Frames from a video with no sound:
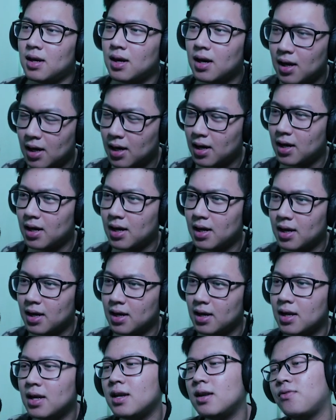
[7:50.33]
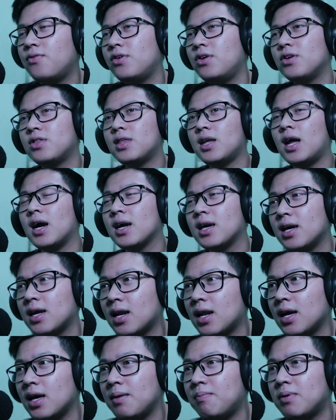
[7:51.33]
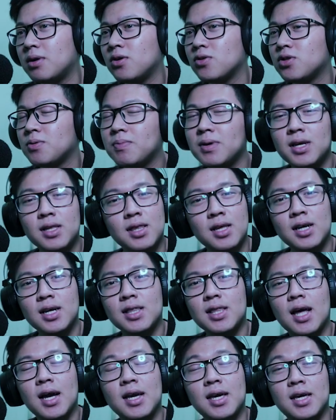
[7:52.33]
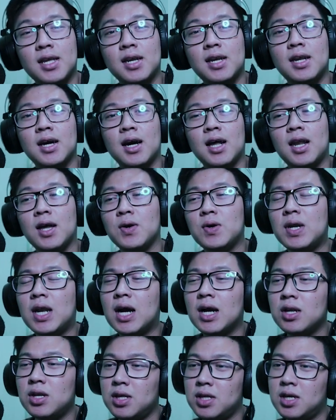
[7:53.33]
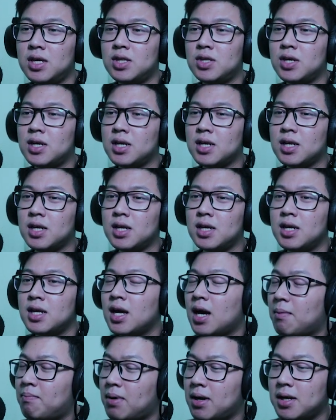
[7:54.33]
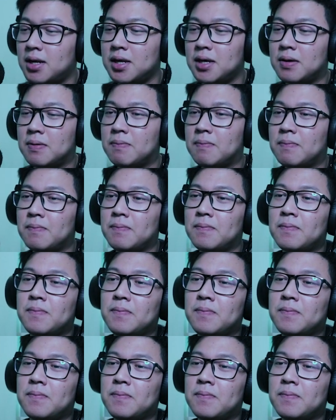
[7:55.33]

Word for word: Hah, dan ini video terakhir lah ya penutup kita Kita akhiri dengan lagu dangdut kita Ngapain nih